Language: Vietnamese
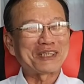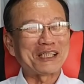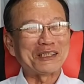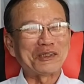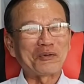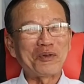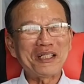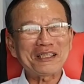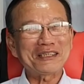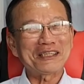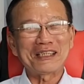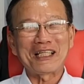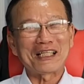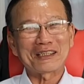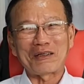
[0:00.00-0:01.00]
tự quyết
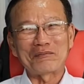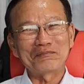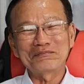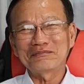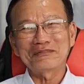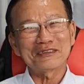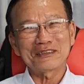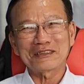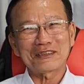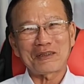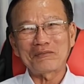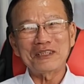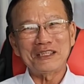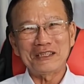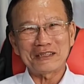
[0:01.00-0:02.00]
rồi là cũng
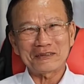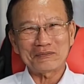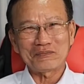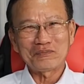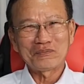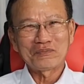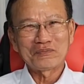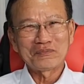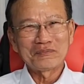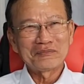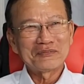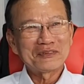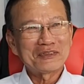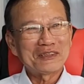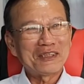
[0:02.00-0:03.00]
không được
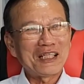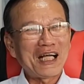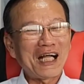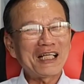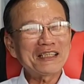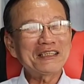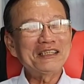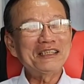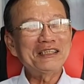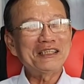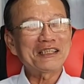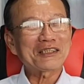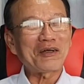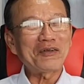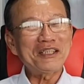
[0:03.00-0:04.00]
yeah. Dạ. hai
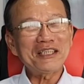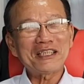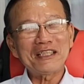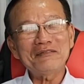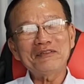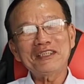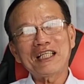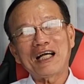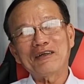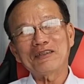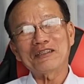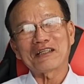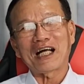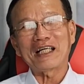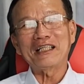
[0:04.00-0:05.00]
người có ý kiến với
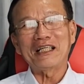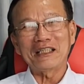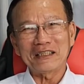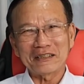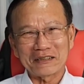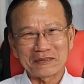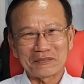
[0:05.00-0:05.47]
nhau là hay hơn